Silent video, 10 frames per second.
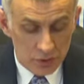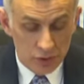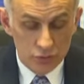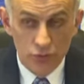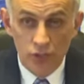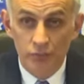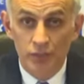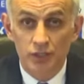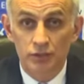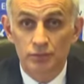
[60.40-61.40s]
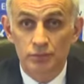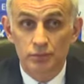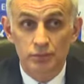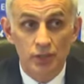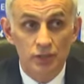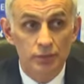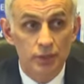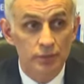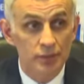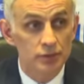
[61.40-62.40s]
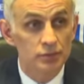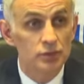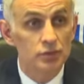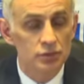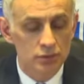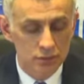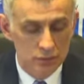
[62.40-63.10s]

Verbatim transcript: şahıs olarak muhatap, muhatap almadığımız